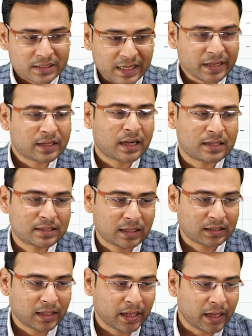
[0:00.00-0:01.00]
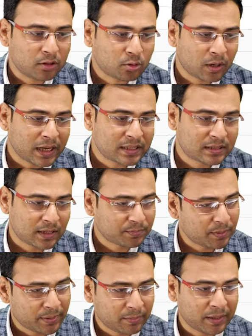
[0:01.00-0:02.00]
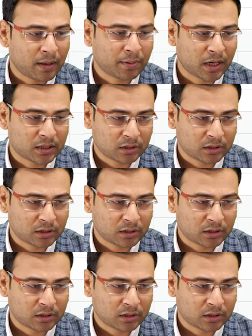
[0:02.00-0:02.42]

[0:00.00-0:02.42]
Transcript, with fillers: सेट कर सकते हैं तो गाइज सबसे पहले मैं यहाँ पर आ